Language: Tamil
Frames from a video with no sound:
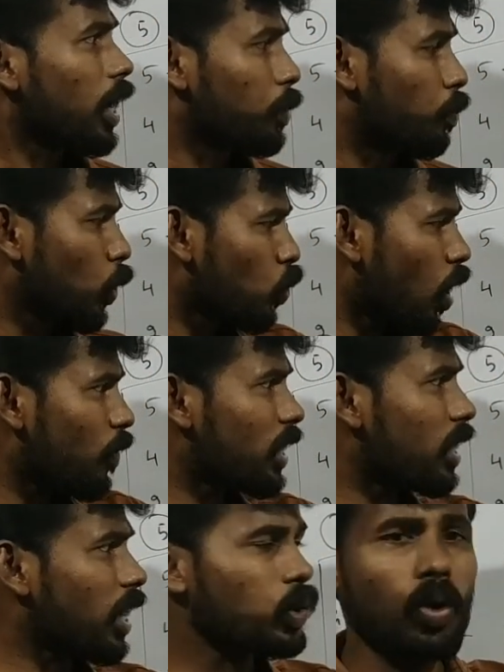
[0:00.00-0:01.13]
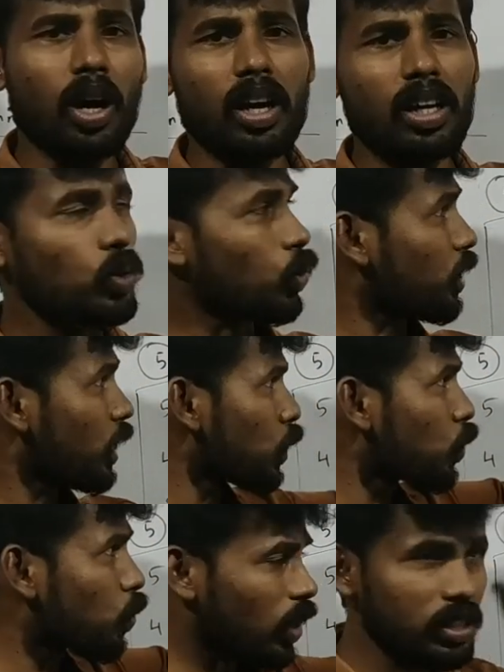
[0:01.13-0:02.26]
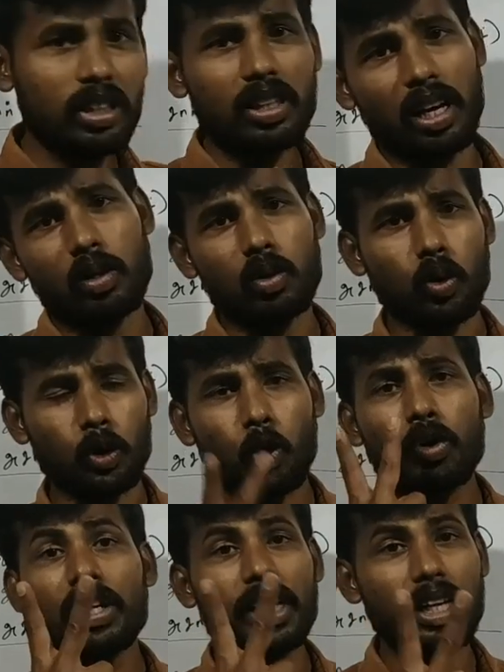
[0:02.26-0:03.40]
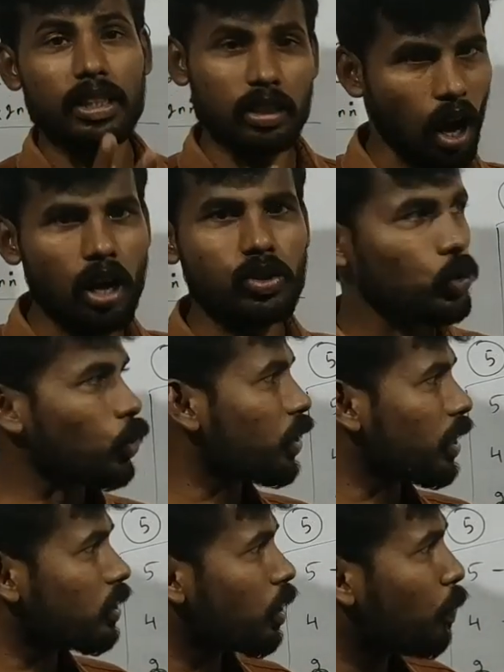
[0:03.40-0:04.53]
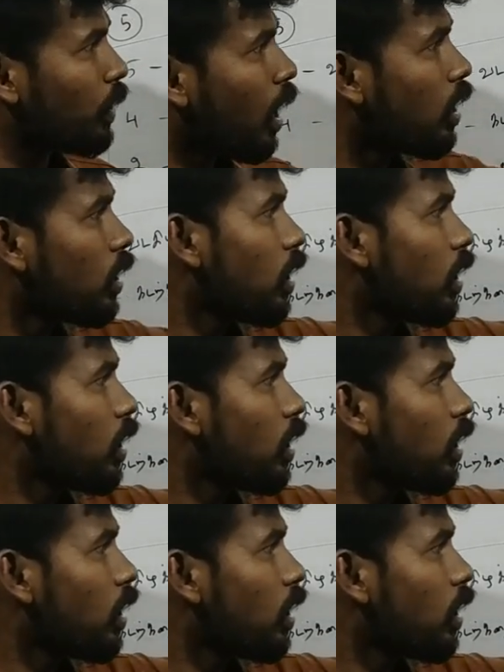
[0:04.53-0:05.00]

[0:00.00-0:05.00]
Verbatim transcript: ரைட் பொதுவாகவே என்ன சொல்கிறாங்கன்னா இந்த ஒரு இருபது வருஷத்தில் ஒரு டுவெண்ட்டி இயர்ஸ் லாஸ்ட்டு டுவெண்ட்டி இயர்ஸ் எப்படின்னா